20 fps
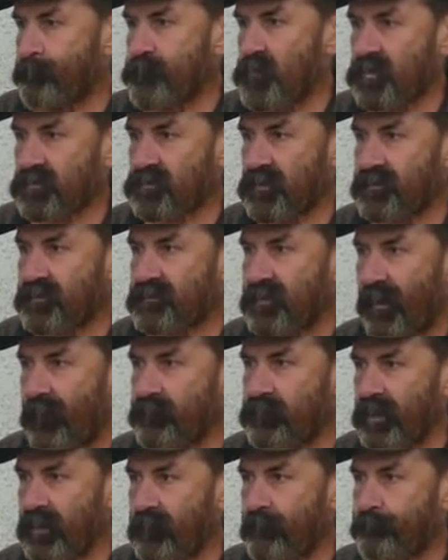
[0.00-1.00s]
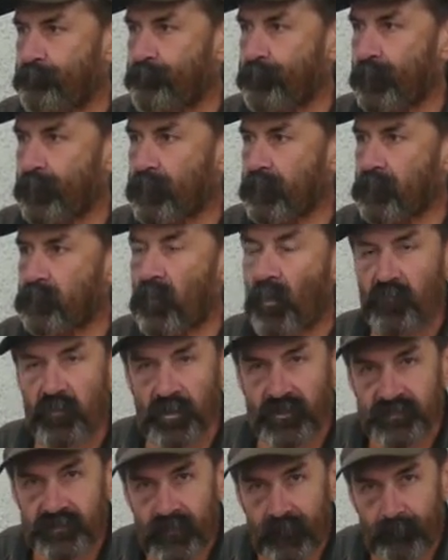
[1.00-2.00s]
Bo to jest dla mnie
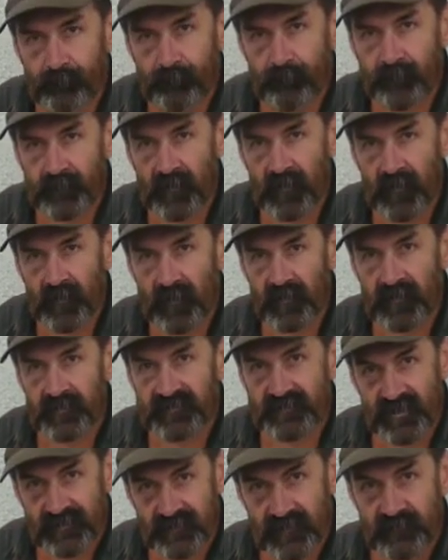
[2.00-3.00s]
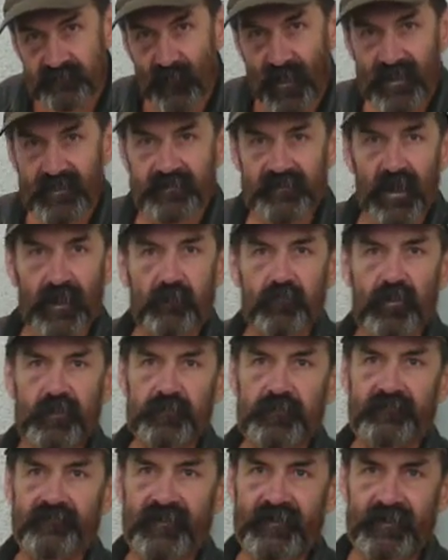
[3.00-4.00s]
nowość. No dokładnie. Satysfakcja, bo
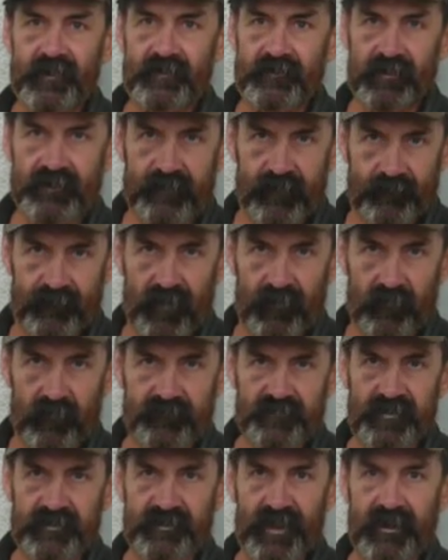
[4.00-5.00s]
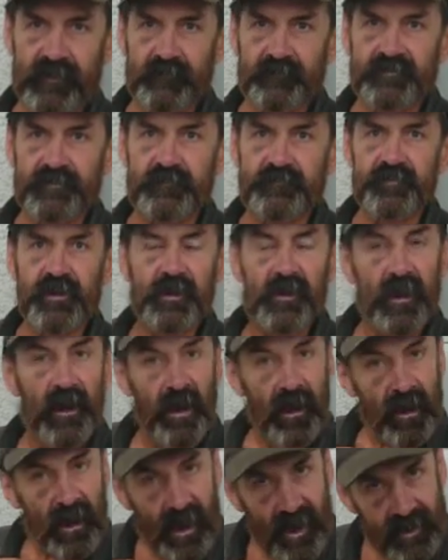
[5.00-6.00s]
kurwa nigdy No. nie byłem przy takim czymś.
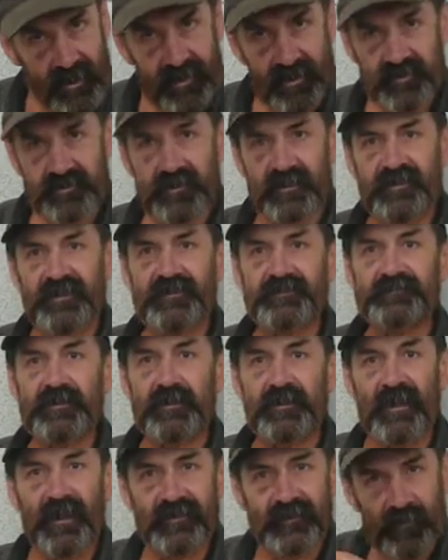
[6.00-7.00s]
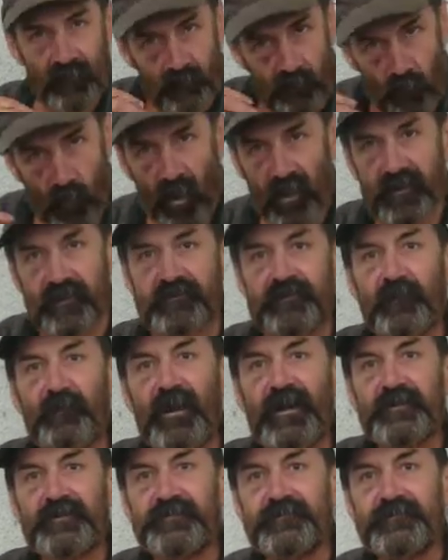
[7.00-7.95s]
A jeszcze na stare lata mogę zobaczyć.